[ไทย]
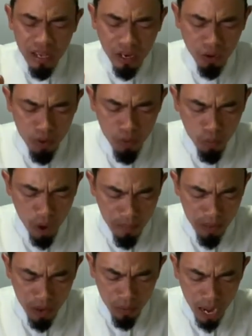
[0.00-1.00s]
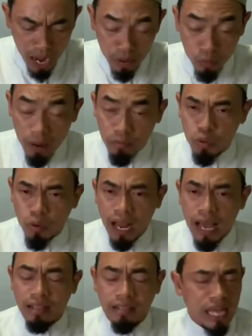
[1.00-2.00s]
เขาเรียกว่าความเลวร้ายความชั่ว
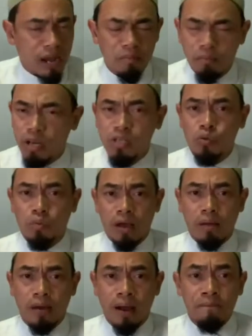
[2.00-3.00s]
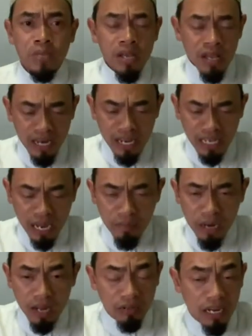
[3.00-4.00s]
ร้ายอะไรต่างๆ บริสุทธิ์มากมายนะครับ
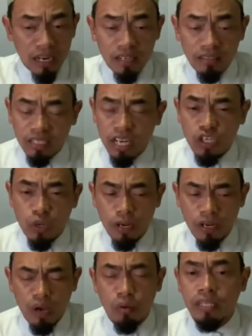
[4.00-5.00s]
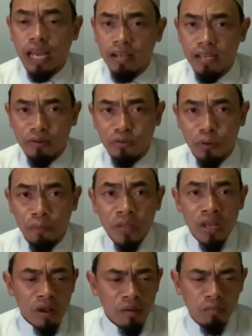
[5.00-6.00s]
แล้วท่านเลือกจะใช้ชีวิตในหนทางยากจน
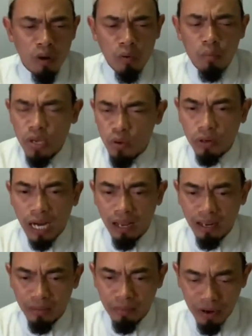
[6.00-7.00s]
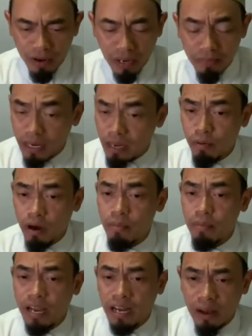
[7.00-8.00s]
บอกมีอยู่ครั้งหนึ่ง พี่น้องครับ ท่านอิบราฮิ
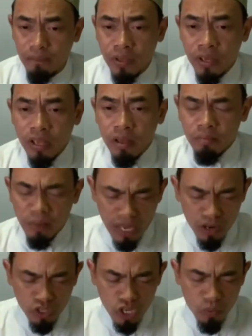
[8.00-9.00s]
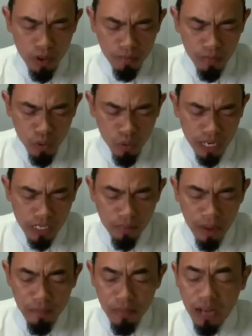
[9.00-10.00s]
มเบนดามเปลี่ยนชีวิตมาอยู่ในส
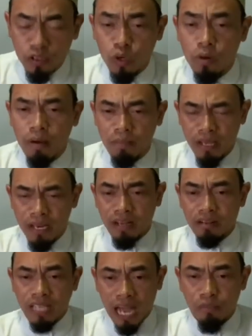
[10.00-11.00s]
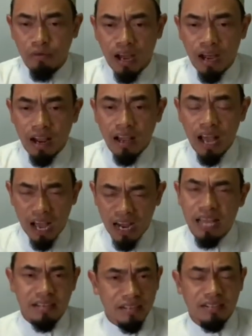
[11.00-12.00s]
ภาพยากจนแบบนี้เนี่ยถามว่าอะไร
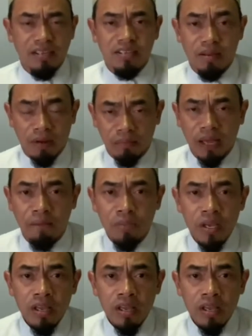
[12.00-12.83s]
เกิดขึ้นสำหรับท่าน